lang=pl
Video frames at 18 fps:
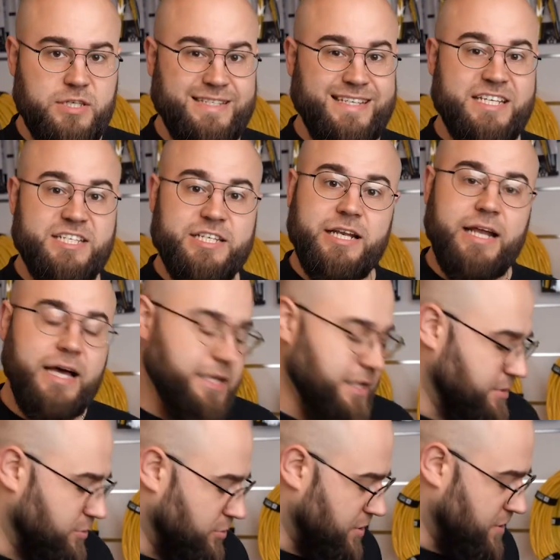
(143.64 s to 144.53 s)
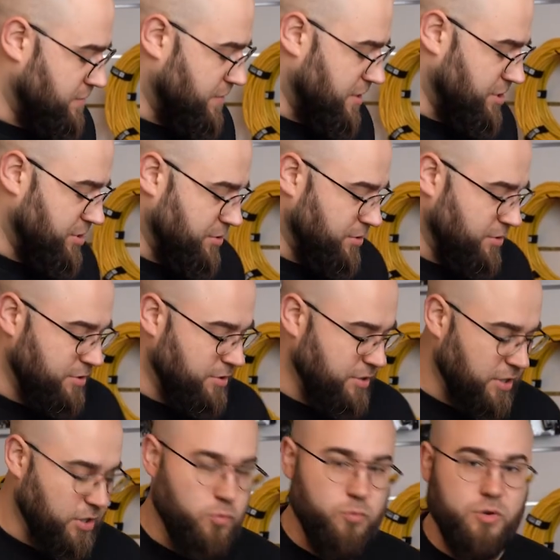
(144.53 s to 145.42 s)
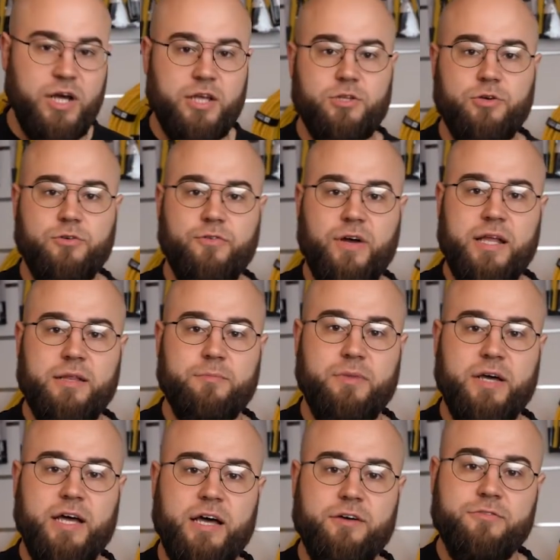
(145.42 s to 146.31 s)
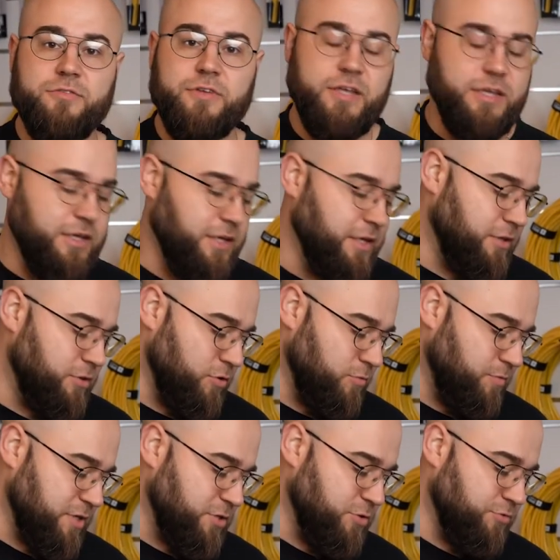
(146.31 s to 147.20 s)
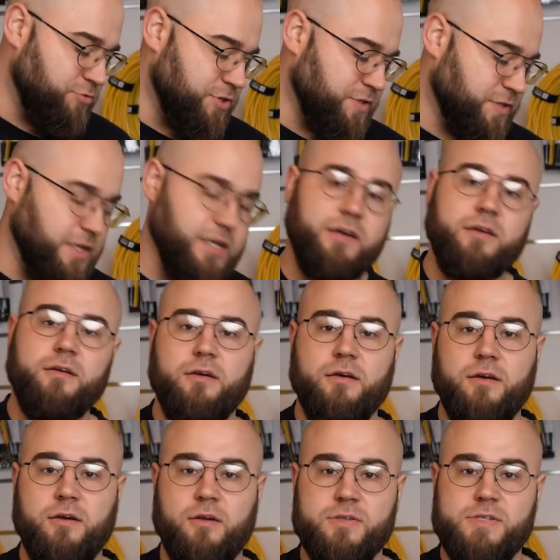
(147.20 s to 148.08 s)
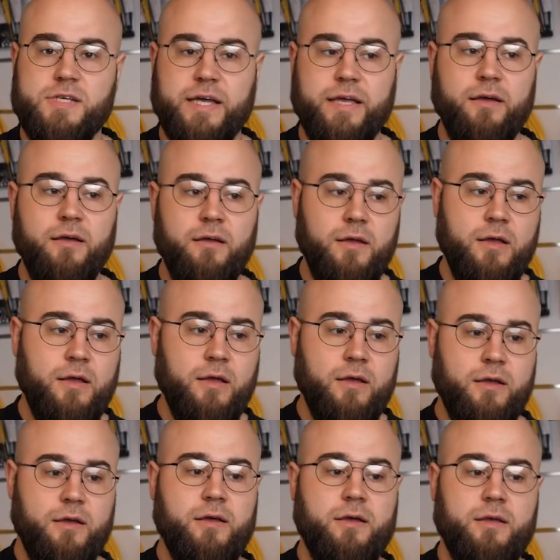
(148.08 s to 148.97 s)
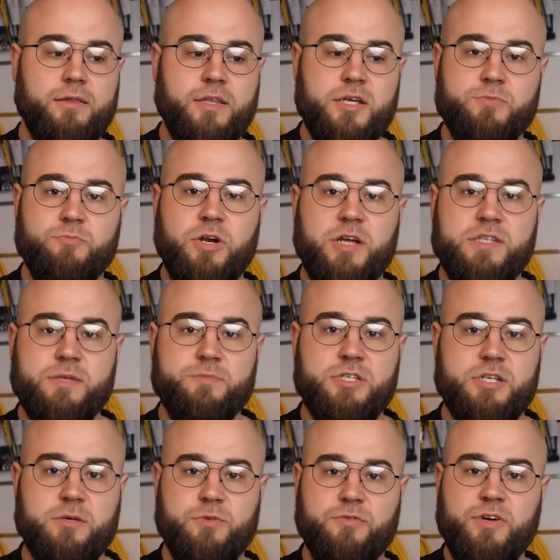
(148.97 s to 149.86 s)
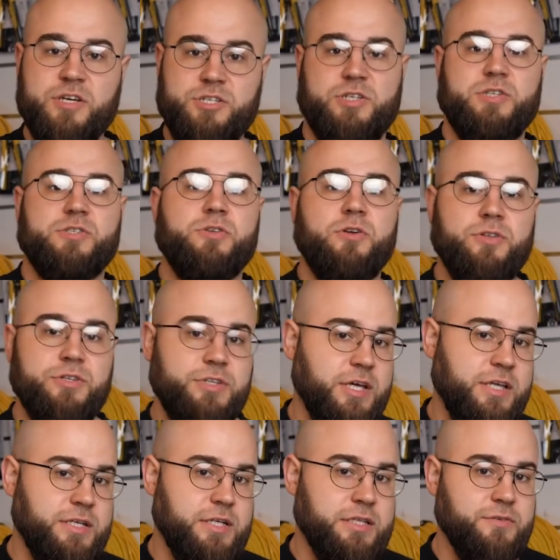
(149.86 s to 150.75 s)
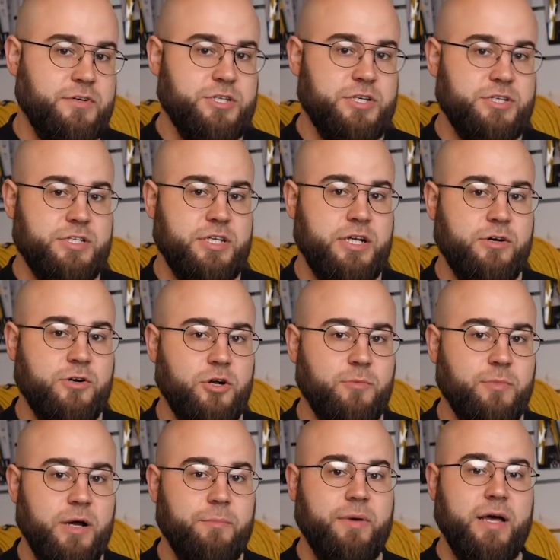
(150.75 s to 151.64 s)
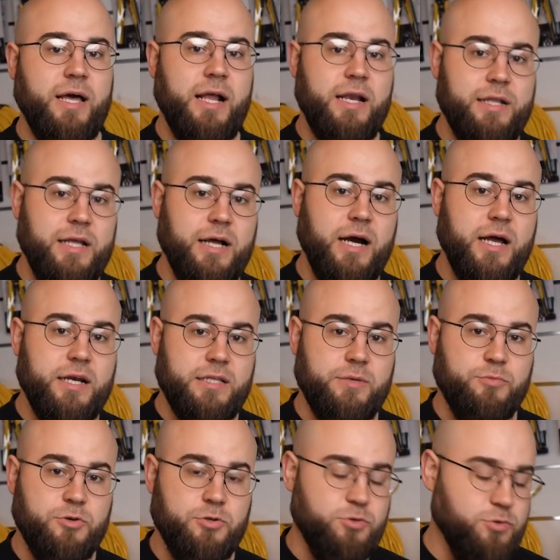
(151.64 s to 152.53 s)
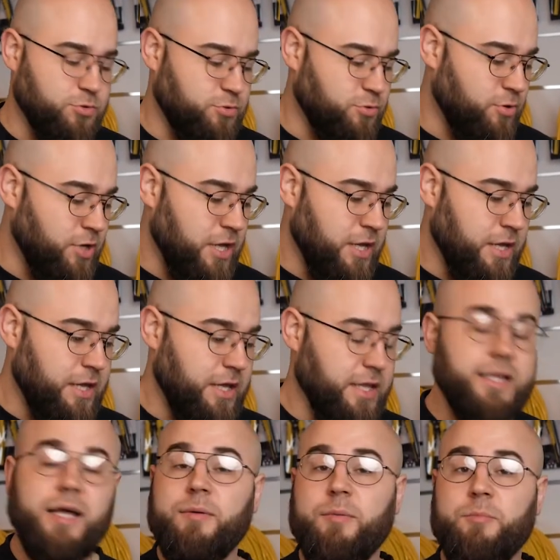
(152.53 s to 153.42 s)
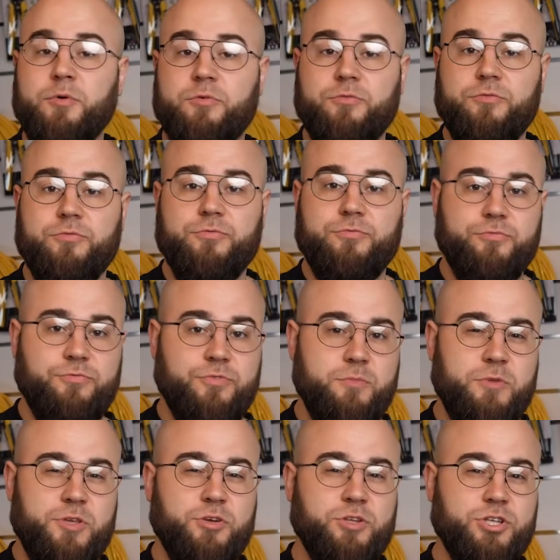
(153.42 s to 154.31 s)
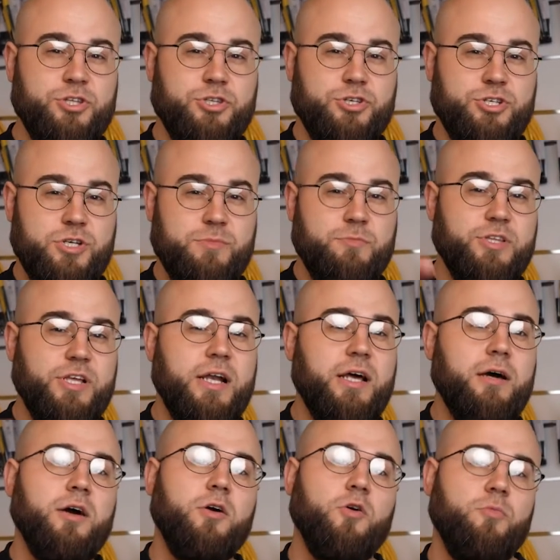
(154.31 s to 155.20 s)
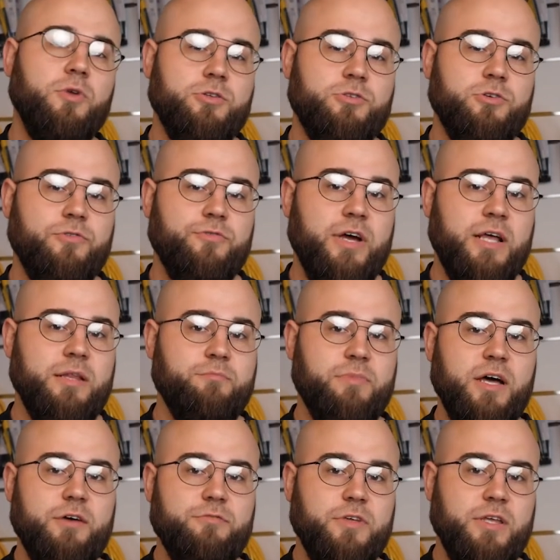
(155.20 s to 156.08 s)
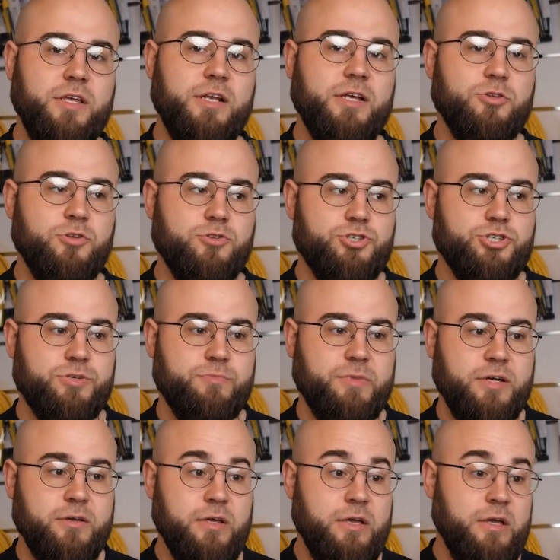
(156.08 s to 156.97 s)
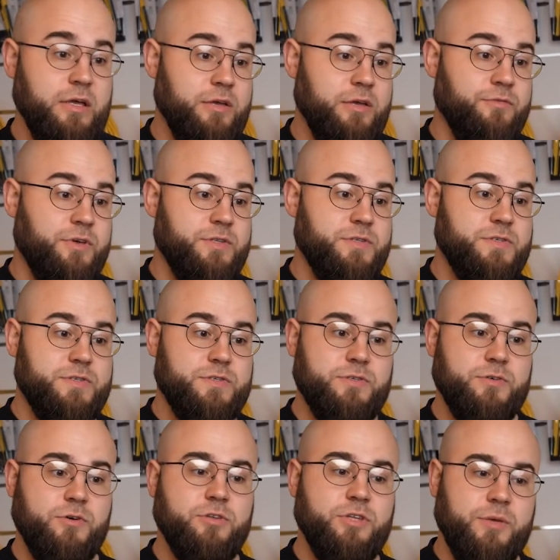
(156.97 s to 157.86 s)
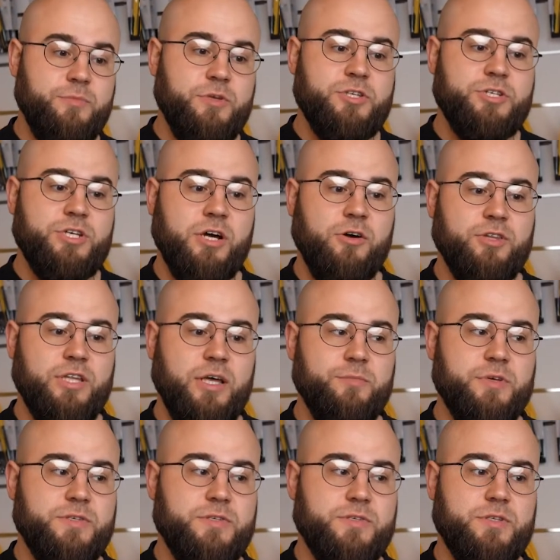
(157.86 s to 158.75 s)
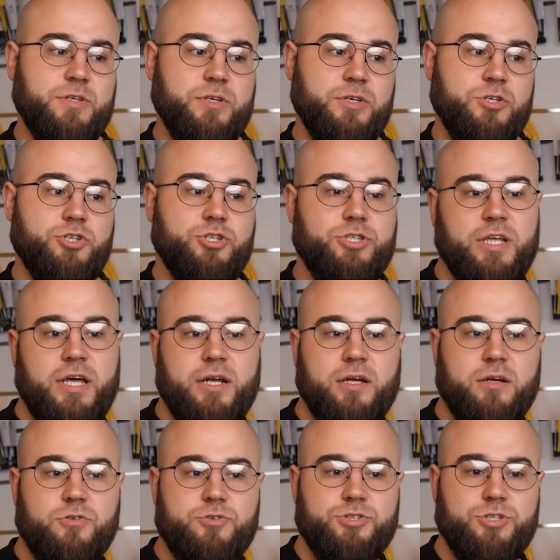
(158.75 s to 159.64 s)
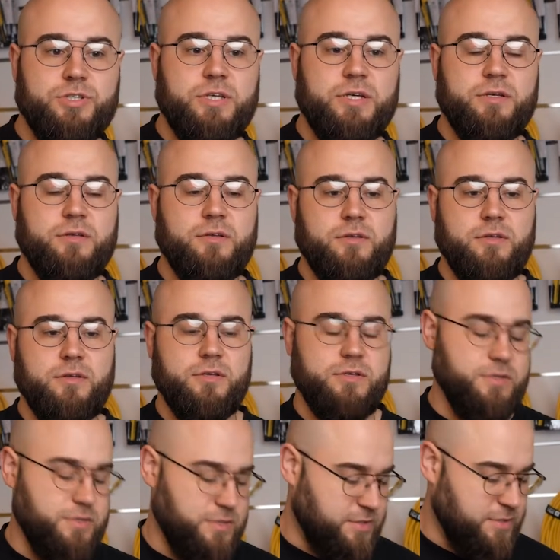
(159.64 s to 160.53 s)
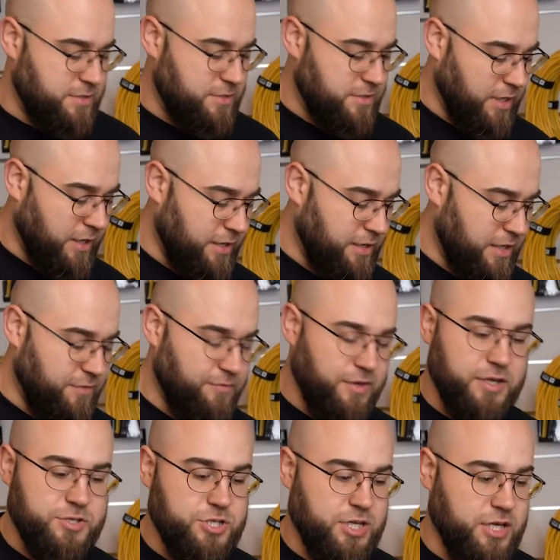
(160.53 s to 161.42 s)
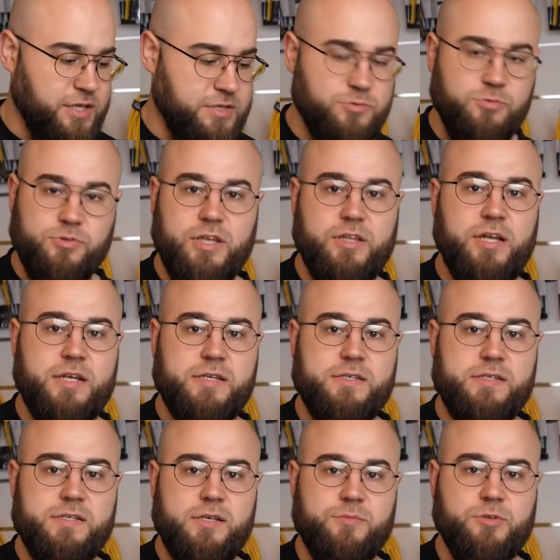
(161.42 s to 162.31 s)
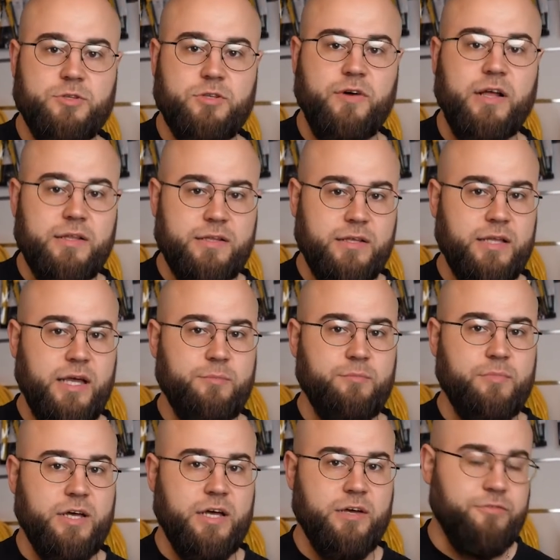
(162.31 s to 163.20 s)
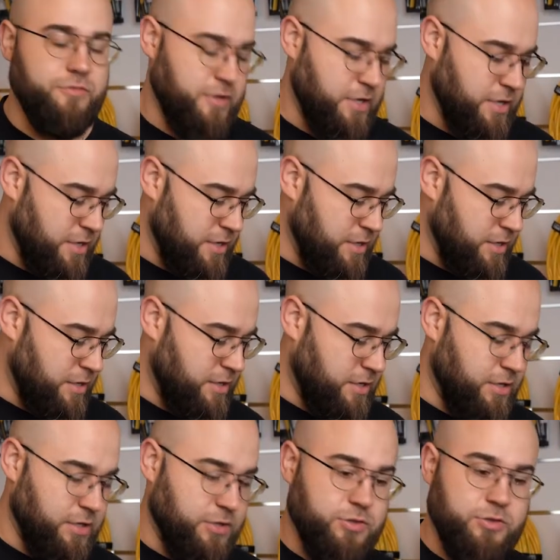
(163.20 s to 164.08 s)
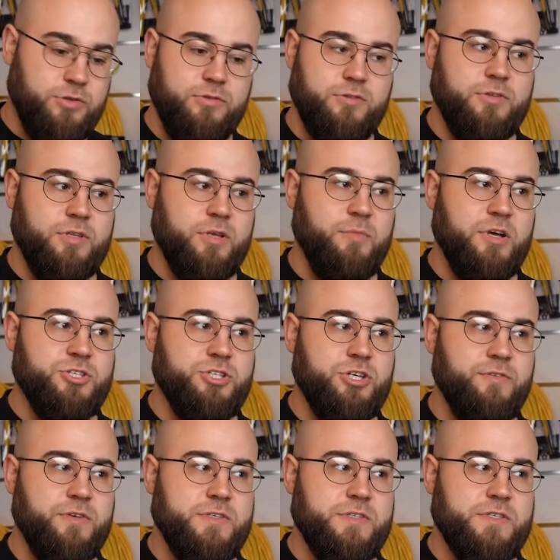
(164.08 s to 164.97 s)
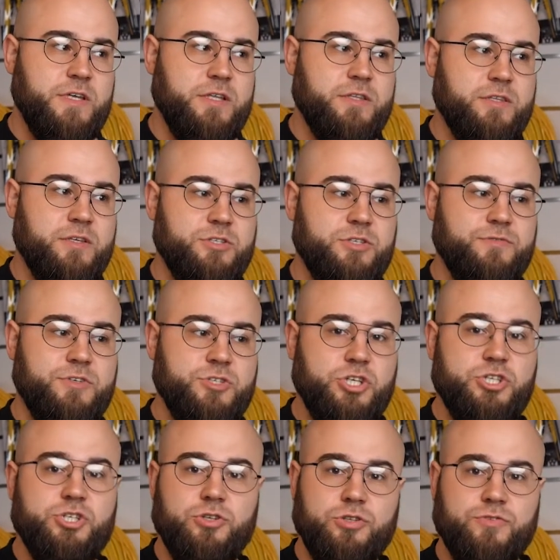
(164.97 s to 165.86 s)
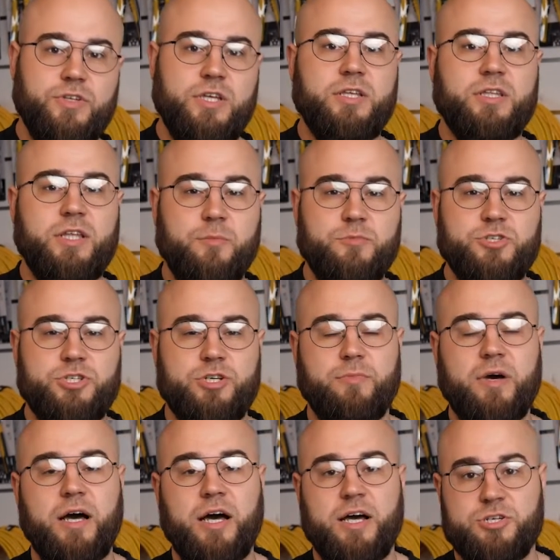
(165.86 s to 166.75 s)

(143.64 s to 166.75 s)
Zasilanie to jest właśnie od akumulatorów NPF i to pasują wszystkie e, rodzaje. E, też polecam, żeby wejść na stronę digital24.pl na kartę produktu i tam mamy wymienione trzy modele akumulatorów NPF i ile to trzyma. Więc od najmniejszego tam jest 4 e, godziny, z takie największe jak jest tutaj teraz zamontowany ten MPF chyba 990, to wtedy tam trzyma